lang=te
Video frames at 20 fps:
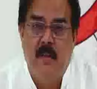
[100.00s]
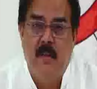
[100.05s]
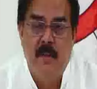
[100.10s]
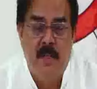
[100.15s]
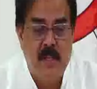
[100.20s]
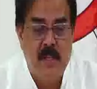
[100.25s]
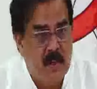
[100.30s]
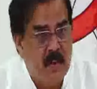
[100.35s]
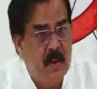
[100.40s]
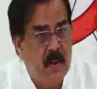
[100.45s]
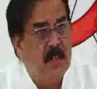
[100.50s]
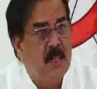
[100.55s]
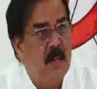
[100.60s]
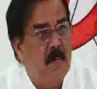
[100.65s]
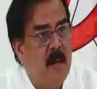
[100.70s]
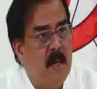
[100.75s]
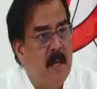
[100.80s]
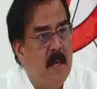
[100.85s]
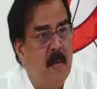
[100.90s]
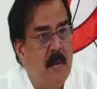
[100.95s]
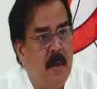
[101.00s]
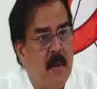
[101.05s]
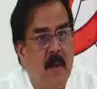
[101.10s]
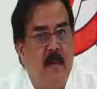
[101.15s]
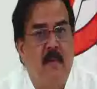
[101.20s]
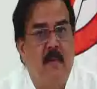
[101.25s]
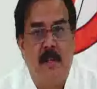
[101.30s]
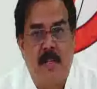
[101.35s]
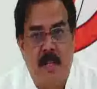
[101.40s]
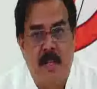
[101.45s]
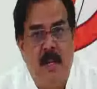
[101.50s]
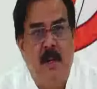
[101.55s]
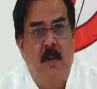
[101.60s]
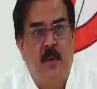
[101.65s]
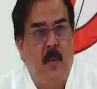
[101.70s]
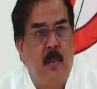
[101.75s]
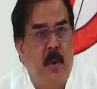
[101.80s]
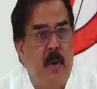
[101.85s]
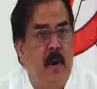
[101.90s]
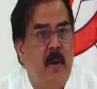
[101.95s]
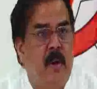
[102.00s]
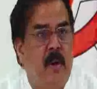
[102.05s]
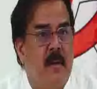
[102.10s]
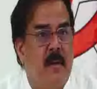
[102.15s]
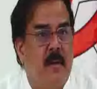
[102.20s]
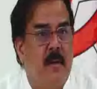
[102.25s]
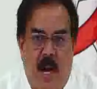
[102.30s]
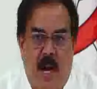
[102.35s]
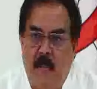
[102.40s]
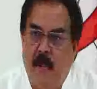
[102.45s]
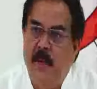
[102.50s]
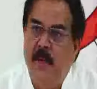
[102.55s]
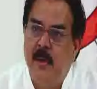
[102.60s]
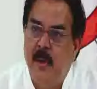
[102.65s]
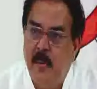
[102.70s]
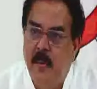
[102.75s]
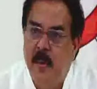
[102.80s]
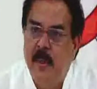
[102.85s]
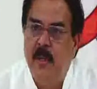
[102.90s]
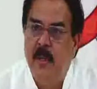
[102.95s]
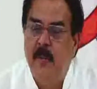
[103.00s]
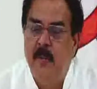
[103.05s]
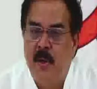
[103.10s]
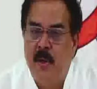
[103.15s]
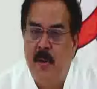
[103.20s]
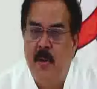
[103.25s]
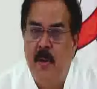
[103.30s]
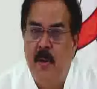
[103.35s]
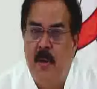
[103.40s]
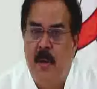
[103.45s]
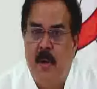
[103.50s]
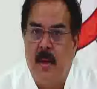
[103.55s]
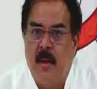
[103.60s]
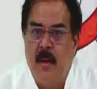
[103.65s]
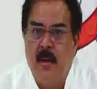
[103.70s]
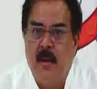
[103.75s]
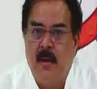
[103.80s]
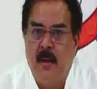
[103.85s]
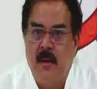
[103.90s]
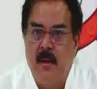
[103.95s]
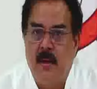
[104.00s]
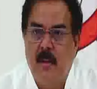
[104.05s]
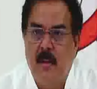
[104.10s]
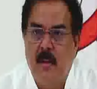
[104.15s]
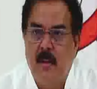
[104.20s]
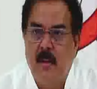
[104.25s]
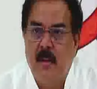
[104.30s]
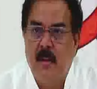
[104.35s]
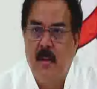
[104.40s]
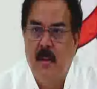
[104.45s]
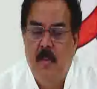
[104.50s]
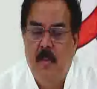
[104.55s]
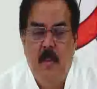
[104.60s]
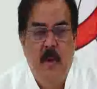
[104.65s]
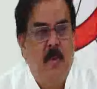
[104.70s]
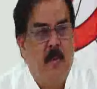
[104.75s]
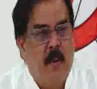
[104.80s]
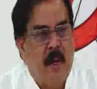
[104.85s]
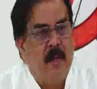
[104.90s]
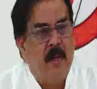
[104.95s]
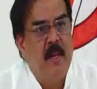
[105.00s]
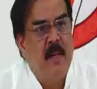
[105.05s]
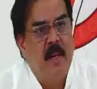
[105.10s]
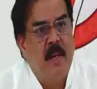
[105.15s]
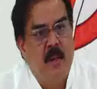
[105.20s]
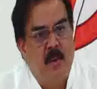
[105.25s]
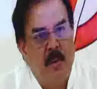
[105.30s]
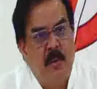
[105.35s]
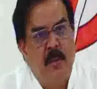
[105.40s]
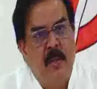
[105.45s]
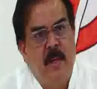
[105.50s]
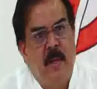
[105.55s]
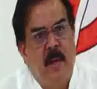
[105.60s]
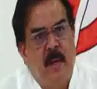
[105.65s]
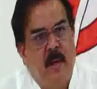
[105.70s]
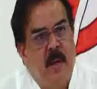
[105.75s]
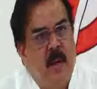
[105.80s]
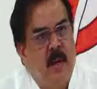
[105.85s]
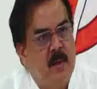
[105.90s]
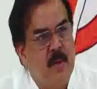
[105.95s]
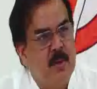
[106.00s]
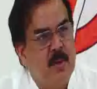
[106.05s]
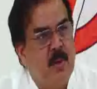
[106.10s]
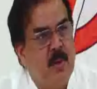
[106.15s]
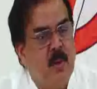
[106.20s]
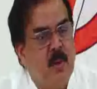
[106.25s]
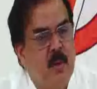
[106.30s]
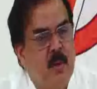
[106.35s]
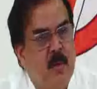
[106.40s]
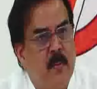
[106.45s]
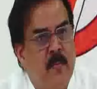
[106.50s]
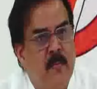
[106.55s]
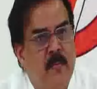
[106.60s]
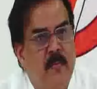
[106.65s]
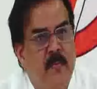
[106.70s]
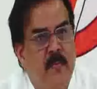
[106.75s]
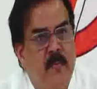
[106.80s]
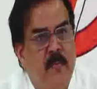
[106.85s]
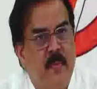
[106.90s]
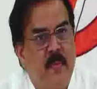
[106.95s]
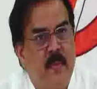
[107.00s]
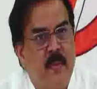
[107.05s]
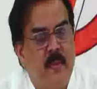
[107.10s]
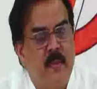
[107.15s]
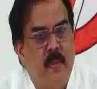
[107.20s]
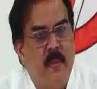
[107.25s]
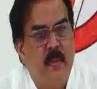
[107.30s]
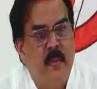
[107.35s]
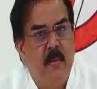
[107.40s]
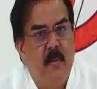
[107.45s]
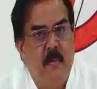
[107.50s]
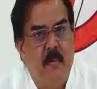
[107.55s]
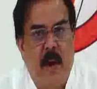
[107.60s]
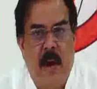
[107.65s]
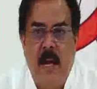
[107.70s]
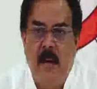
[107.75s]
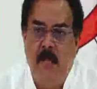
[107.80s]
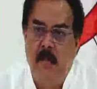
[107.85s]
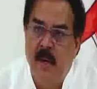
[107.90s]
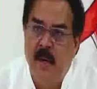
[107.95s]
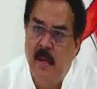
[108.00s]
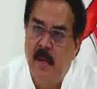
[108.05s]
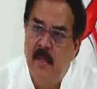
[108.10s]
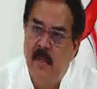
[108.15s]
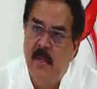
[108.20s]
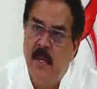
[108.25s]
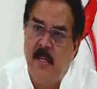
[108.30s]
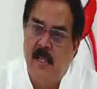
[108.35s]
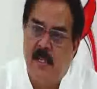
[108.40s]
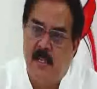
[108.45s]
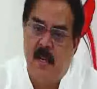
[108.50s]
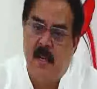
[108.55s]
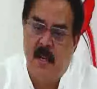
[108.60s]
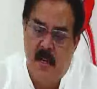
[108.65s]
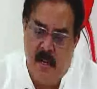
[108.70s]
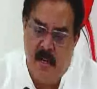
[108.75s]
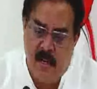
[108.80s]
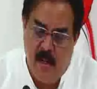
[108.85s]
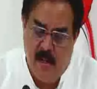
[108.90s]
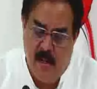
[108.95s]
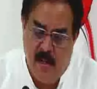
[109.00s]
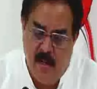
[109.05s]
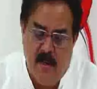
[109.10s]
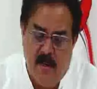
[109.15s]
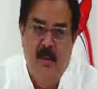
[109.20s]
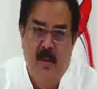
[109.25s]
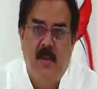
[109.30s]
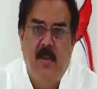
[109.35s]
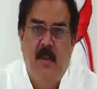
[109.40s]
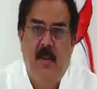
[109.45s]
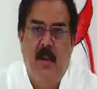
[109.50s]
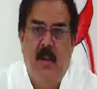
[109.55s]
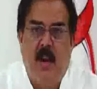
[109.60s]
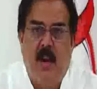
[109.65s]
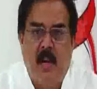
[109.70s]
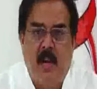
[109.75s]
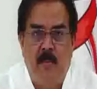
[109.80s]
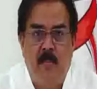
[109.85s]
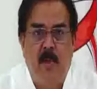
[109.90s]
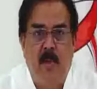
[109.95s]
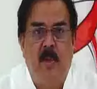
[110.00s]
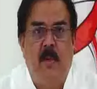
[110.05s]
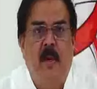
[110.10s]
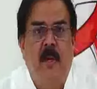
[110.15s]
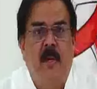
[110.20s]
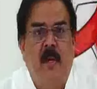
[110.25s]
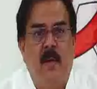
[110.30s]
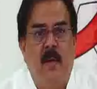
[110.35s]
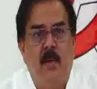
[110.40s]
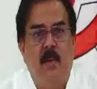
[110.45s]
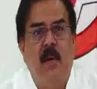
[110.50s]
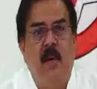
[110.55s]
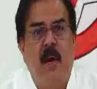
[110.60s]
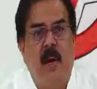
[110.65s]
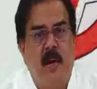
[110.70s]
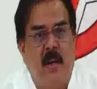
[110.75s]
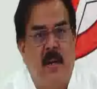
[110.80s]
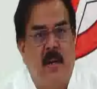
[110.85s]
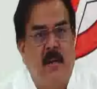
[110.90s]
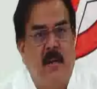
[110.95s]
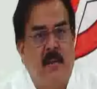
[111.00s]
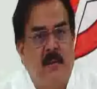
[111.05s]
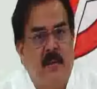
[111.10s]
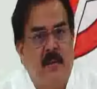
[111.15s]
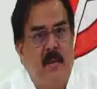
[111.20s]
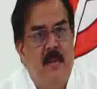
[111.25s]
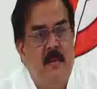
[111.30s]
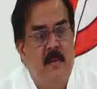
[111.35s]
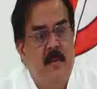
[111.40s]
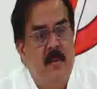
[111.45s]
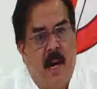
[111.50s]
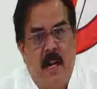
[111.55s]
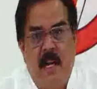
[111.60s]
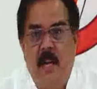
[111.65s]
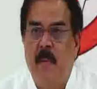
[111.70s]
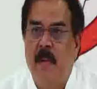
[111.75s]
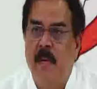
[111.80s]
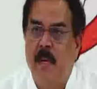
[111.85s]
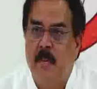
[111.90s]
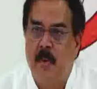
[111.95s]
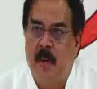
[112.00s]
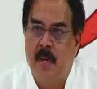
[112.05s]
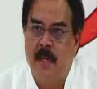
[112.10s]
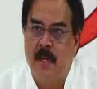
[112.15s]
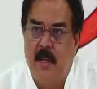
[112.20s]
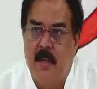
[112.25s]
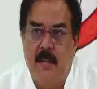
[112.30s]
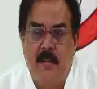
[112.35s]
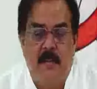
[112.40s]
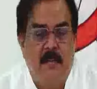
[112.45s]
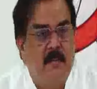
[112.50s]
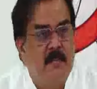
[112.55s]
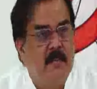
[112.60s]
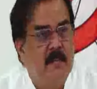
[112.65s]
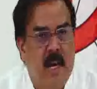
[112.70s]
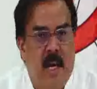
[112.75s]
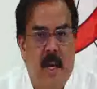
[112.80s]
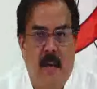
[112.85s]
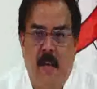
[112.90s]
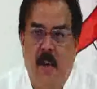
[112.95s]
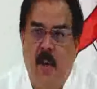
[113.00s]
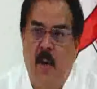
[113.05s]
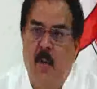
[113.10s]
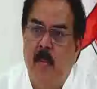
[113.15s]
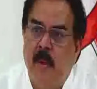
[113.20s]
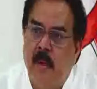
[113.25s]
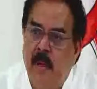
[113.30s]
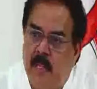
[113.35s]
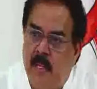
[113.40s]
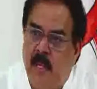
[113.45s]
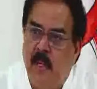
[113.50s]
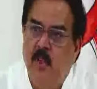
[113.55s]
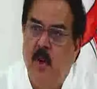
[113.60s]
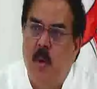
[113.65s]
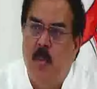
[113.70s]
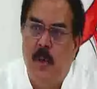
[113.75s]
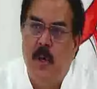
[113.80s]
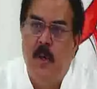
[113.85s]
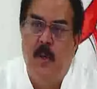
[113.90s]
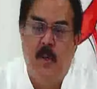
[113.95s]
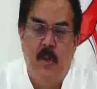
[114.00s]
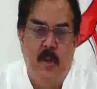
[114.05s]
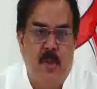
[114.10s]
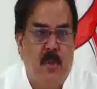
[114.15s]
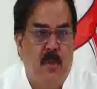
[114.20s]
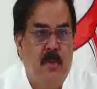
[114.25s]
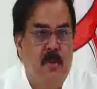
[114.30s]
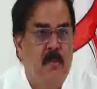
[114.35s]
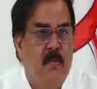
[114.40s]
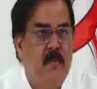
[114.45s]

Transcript: విచిత్రమైన సమాధానం ఏంటంటే వర్షాలు ఎక్కువ పడ్డాయి సామాన్యుడు ఇబ్బంది పడుతుంటే మీరు పరదాలు కట్టుకుని తిరిగారు ఆ రోజుల్లో మ్యాన్మేడ్ డిజాస్టర్ అంటే అద్భుతమైన ఉదాహరణ అన్నమయ్య ప్రాజెక్ట్ కేవలం మీ ఇసుక దోపిడీ కోసం